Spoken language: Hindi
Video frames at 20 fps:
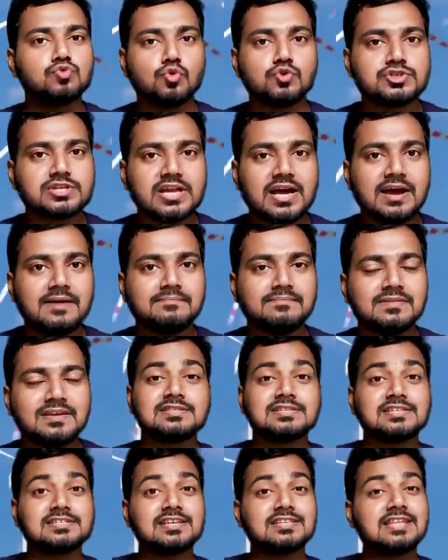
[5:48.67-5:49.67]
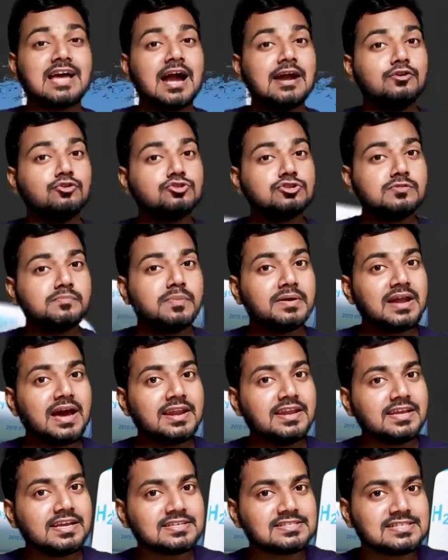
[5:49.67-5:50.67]
सोच रहा है साथ साथ हाइड्रोजन
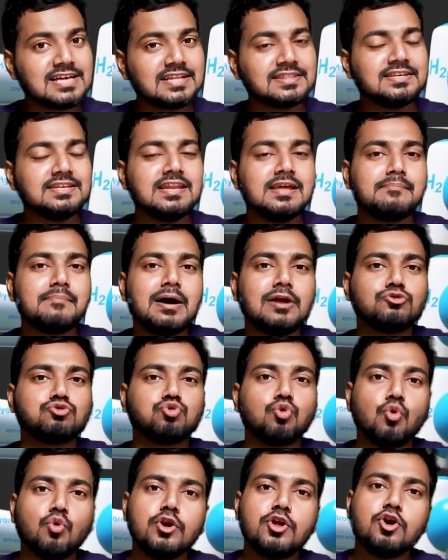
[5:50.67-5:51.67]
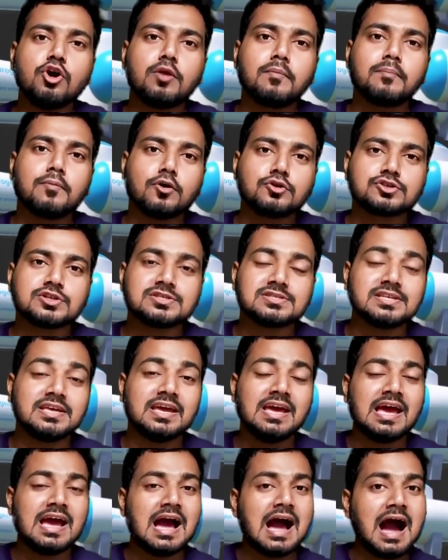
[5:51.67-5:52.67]
बनाने के साथ ही नेपाल थोड़े और प्रोसेस
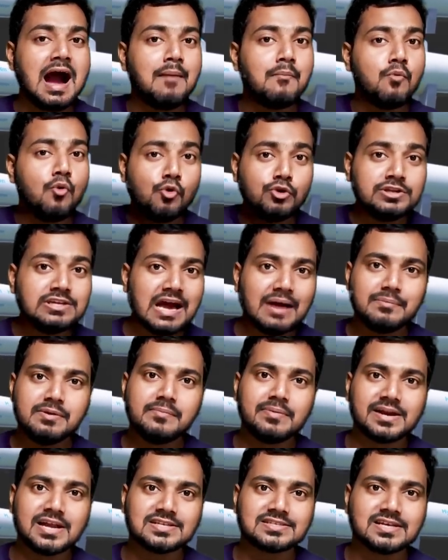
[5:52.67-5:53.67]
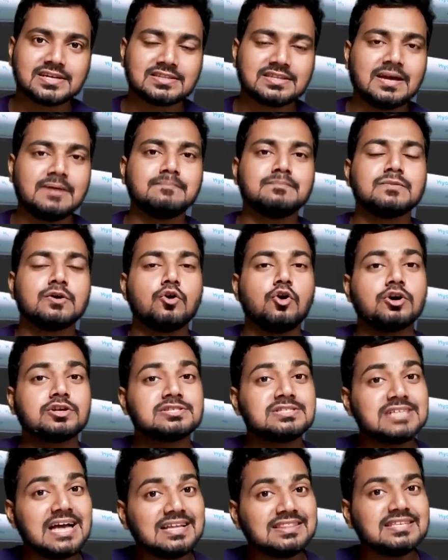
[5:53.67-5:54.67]
से अमोनिया भी बना सकता है
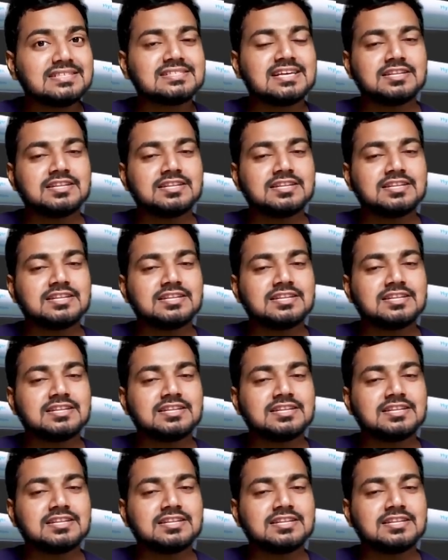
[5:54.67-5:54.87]
और साथ ही